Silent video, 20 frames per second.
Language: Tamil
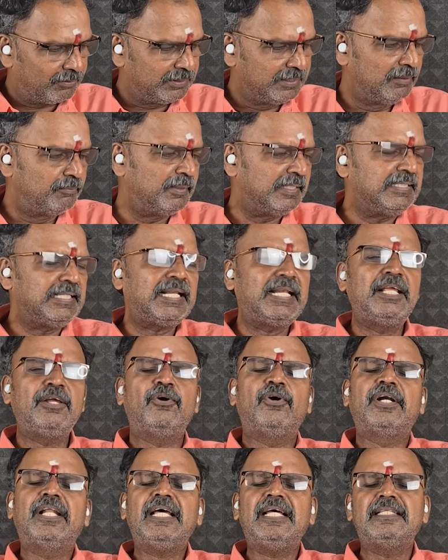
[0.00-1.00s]

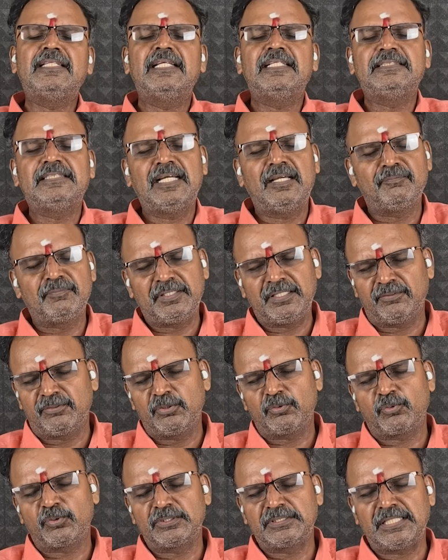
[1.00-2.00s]
நிபந்தனையோட அந்த ஜாமீனை அவங்க
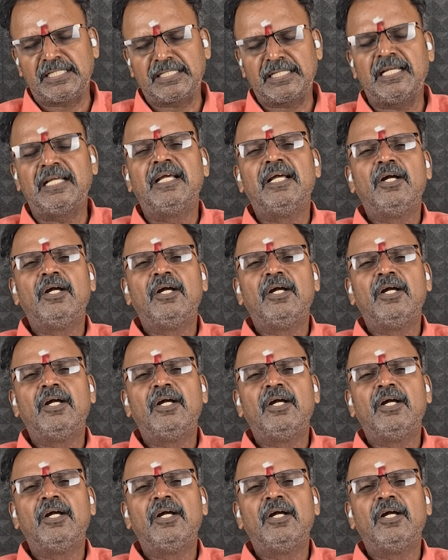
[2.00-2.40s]
கொடுத்தாங்க